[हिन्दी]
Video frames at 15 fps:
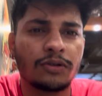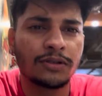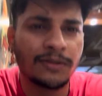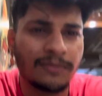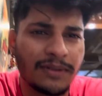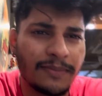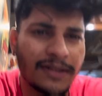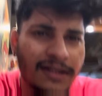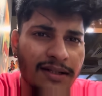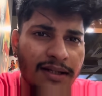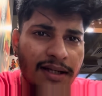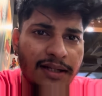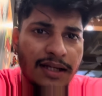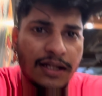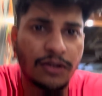तो मैं बर्गर
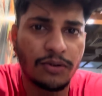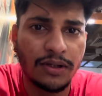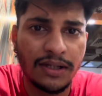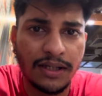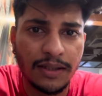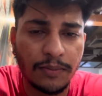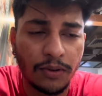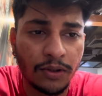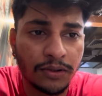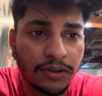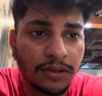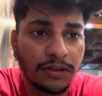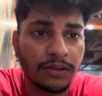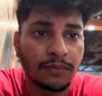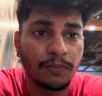खाने आ रहा हूँ यार
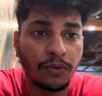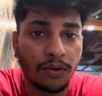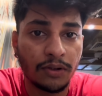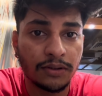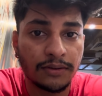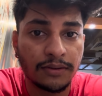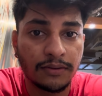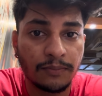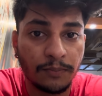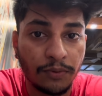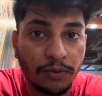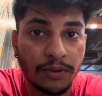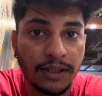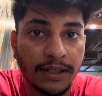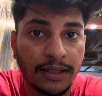बहुत बहुत
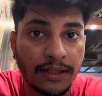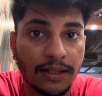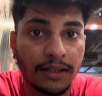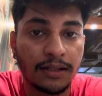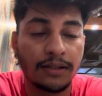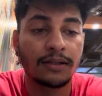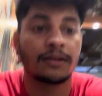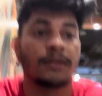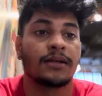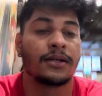भूख लग रही है